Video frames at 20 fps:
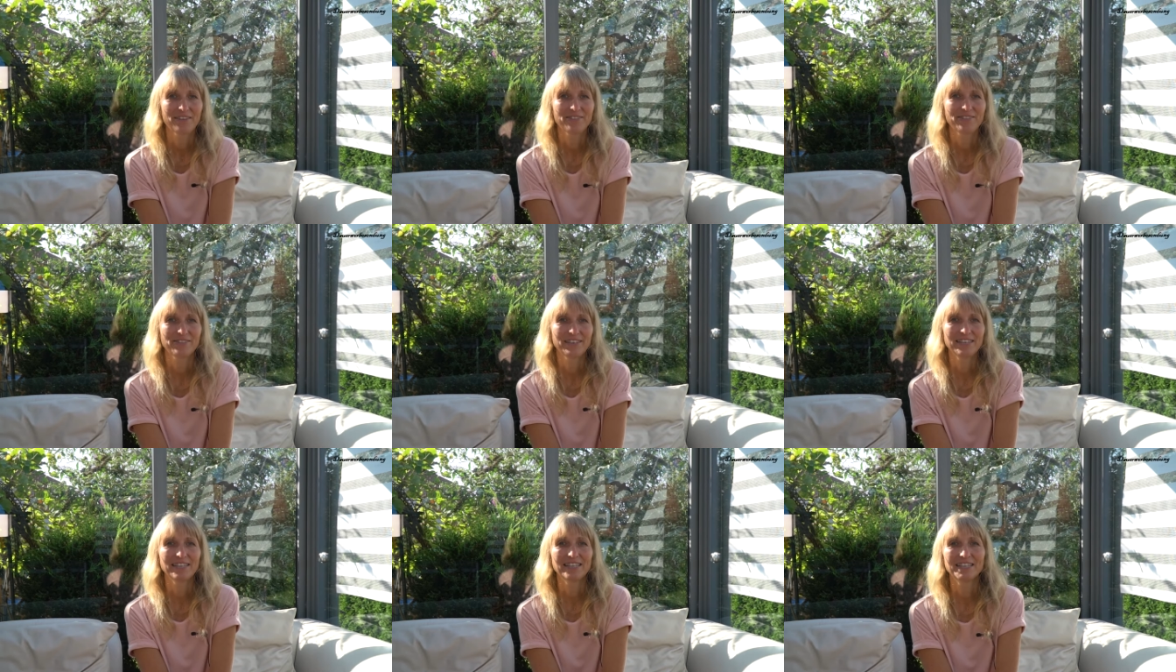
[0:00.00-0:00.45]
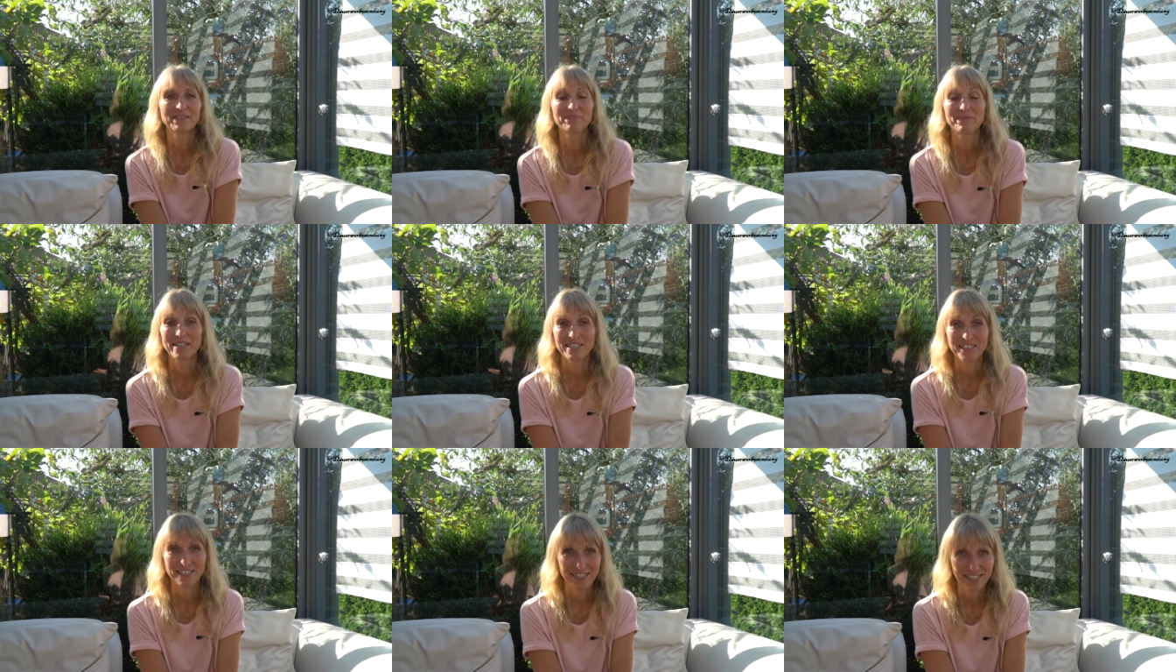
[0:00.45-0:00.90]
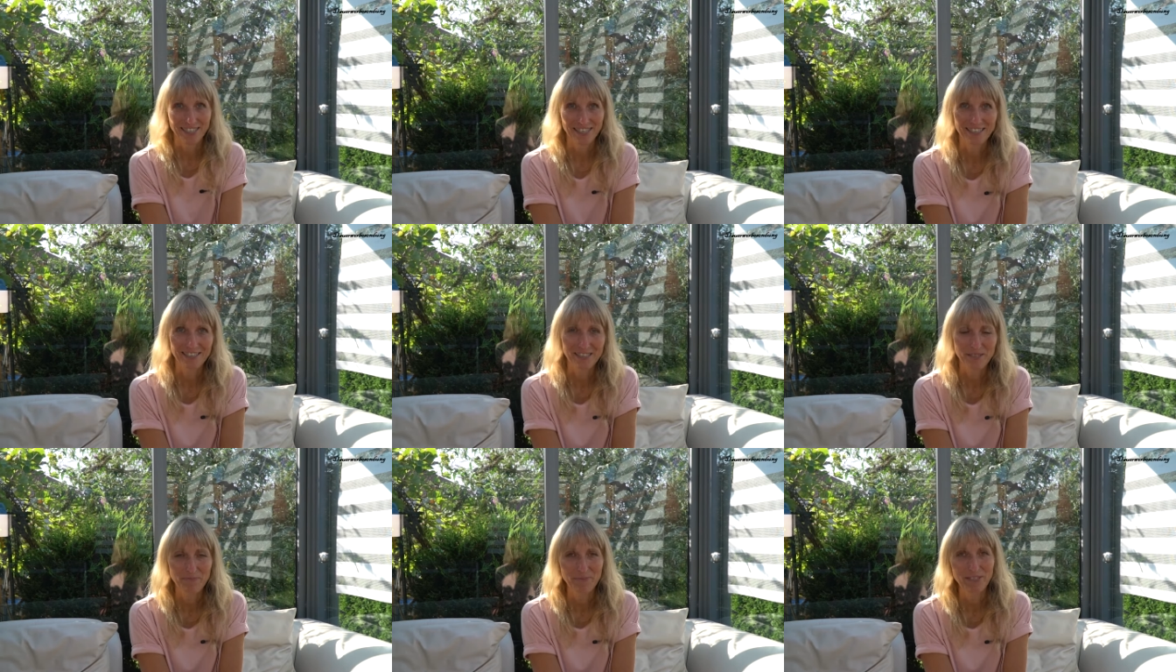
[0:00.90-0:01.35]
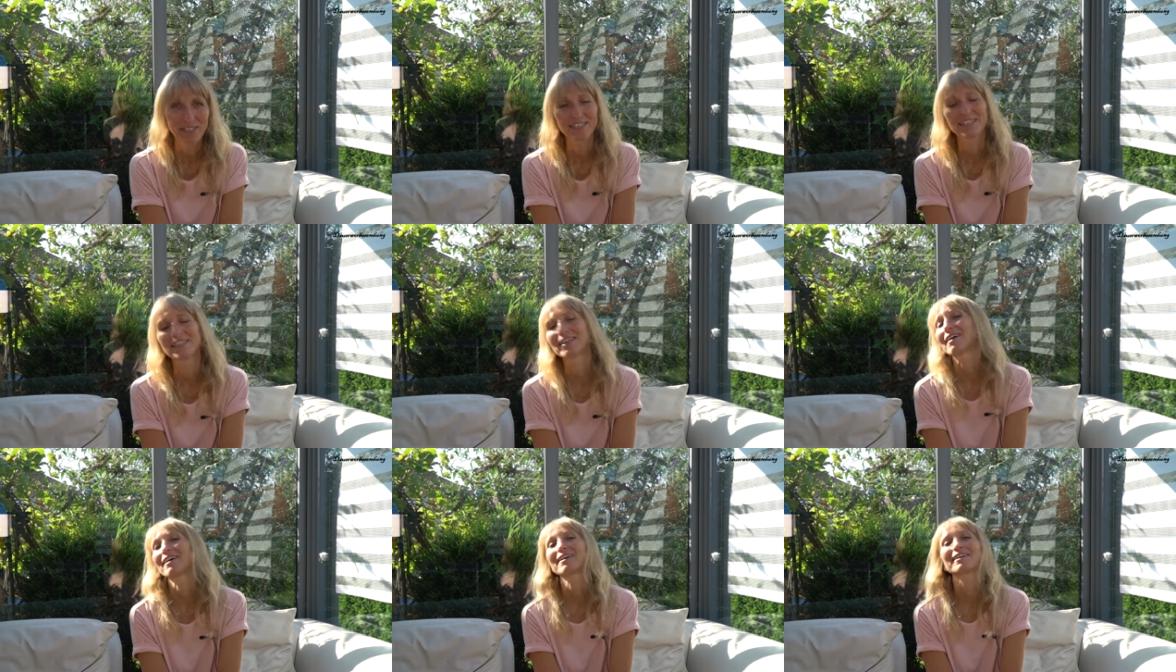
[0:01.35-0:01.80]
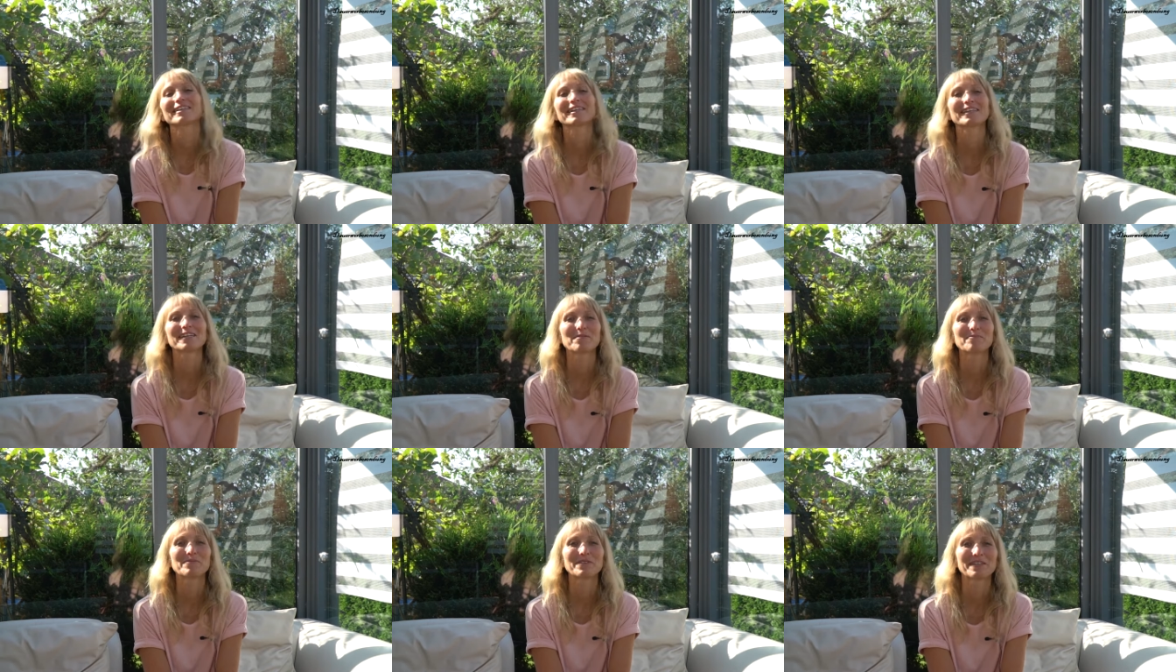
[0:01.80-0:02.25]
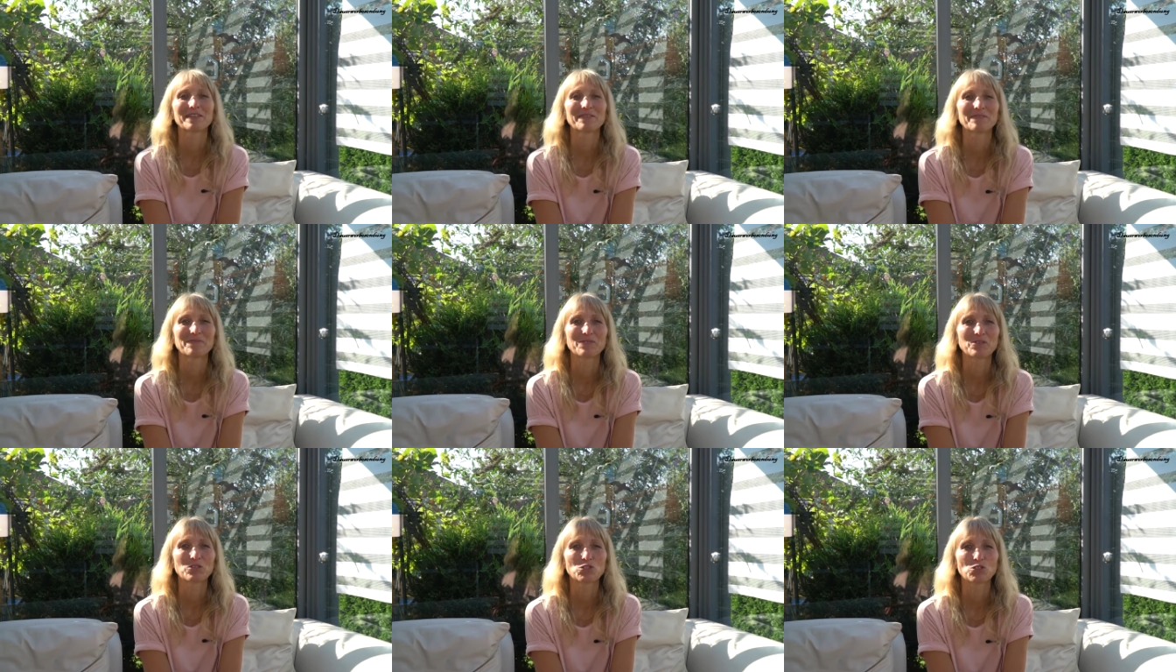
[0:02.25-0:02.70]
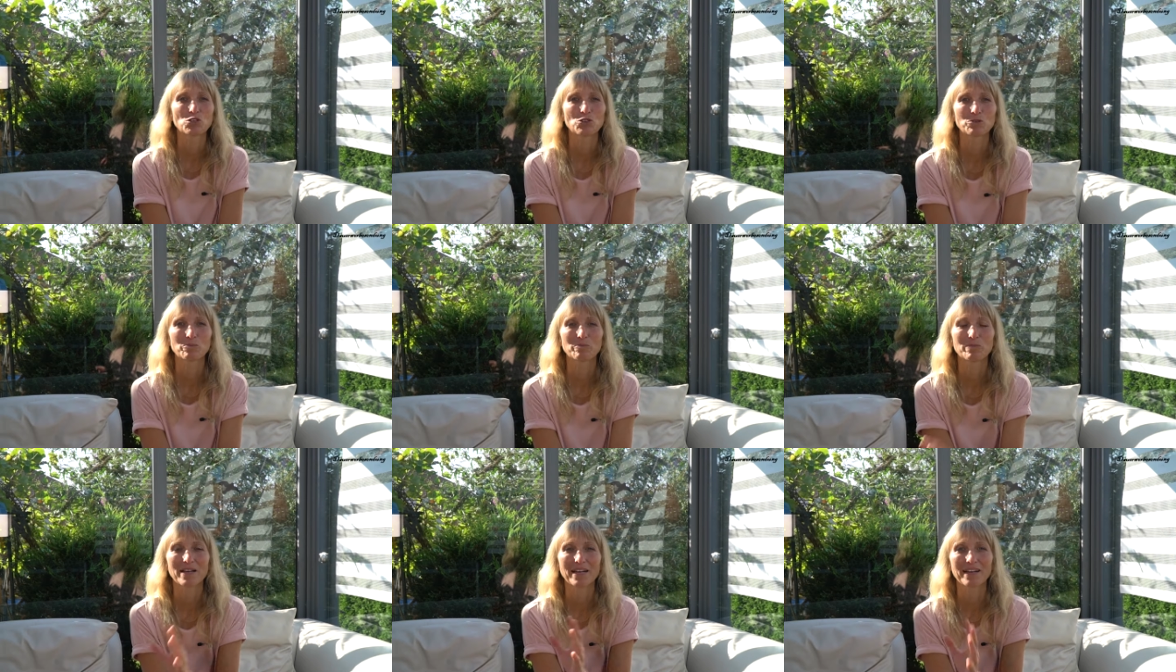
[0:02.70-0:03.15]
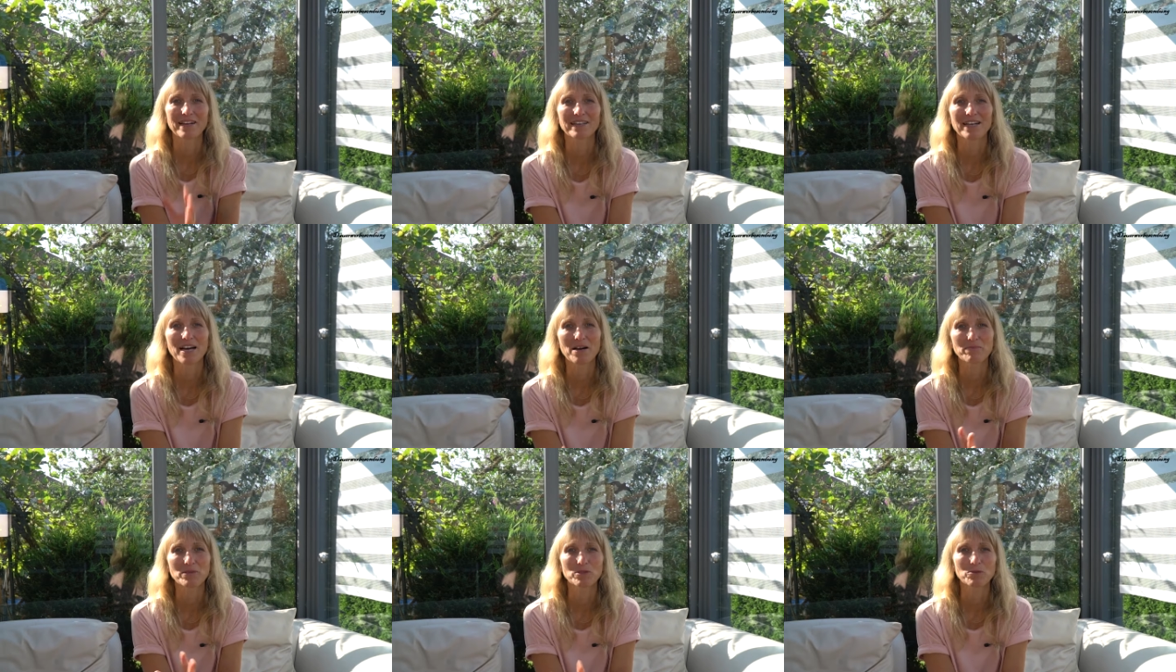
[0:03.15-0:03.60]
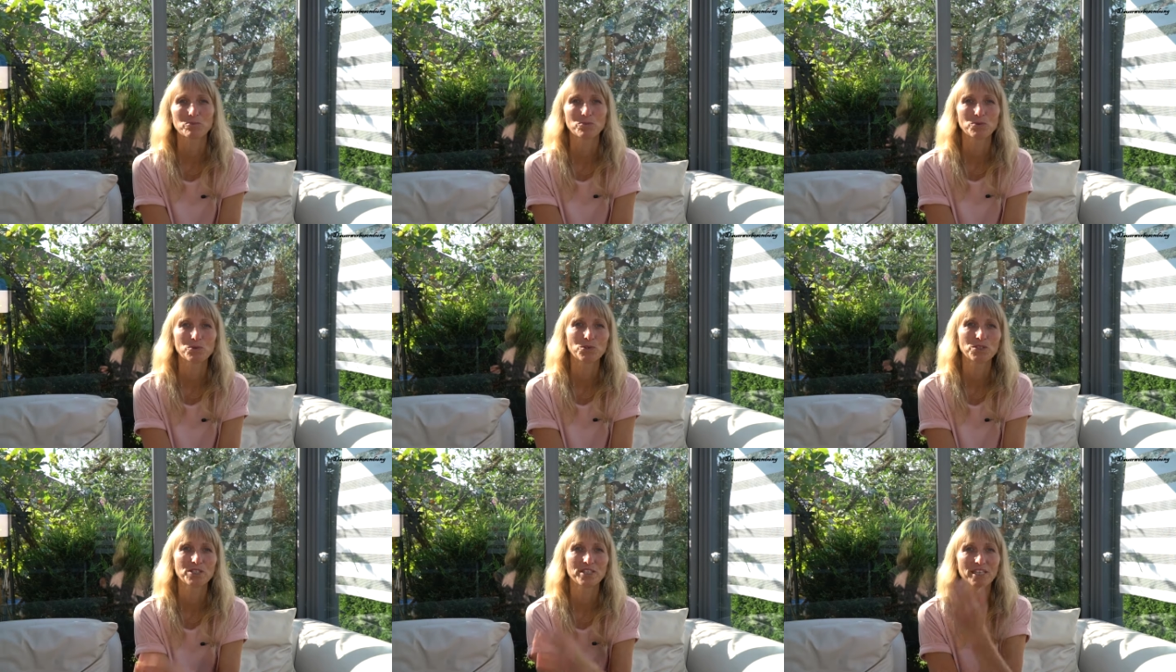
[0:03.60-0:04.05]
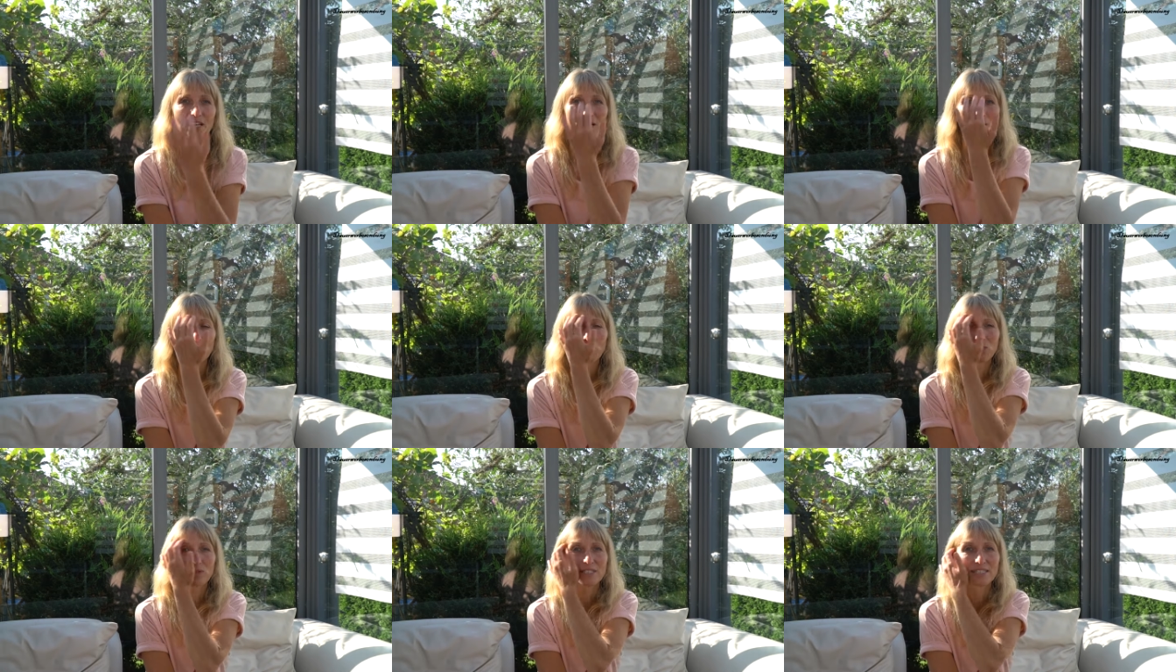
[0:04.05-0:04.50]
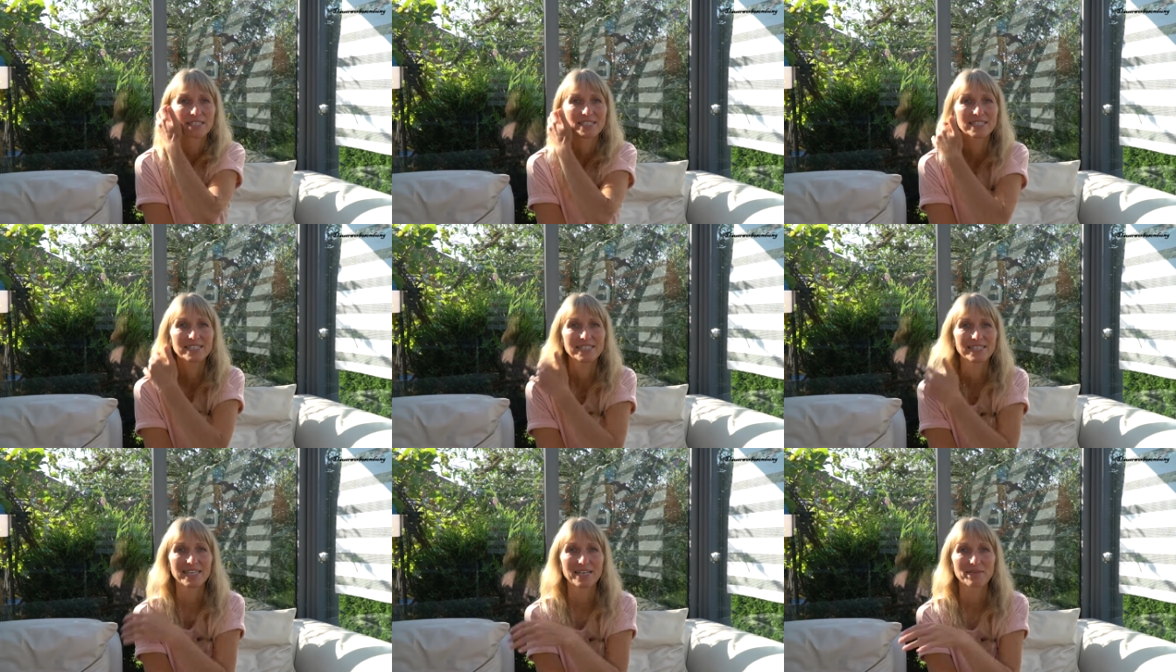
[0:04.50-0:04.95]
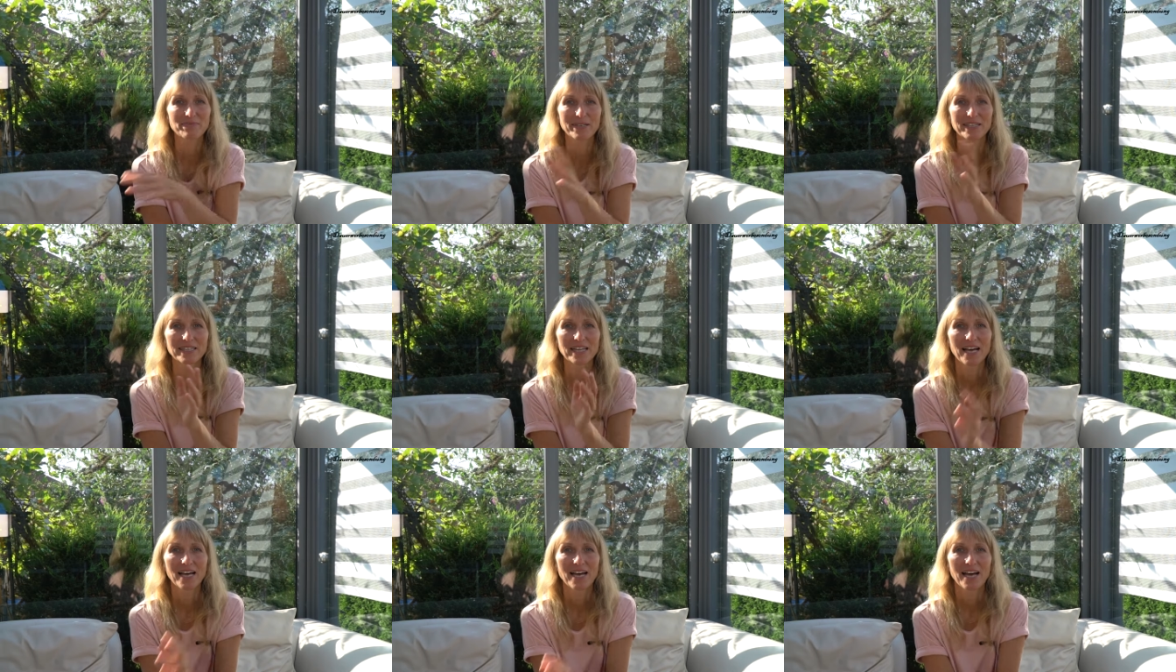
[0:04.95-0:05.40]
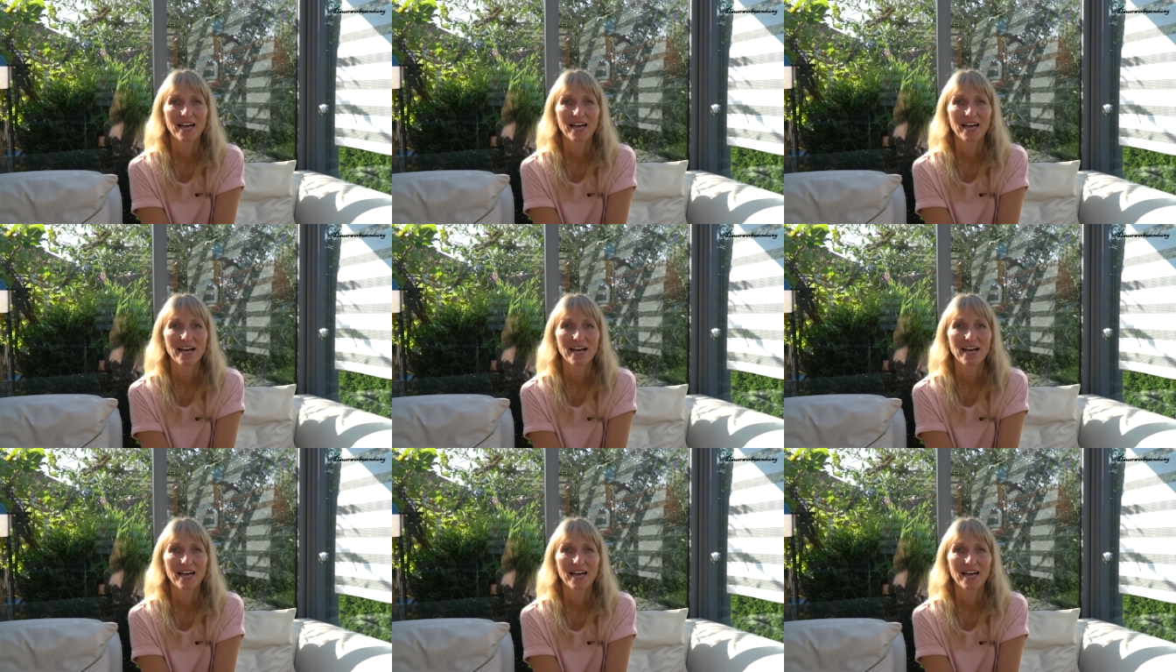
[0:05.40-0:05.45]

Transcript: Viele Menschen kennen mich, ja, ich habe schon Programme, Bücher und Systeme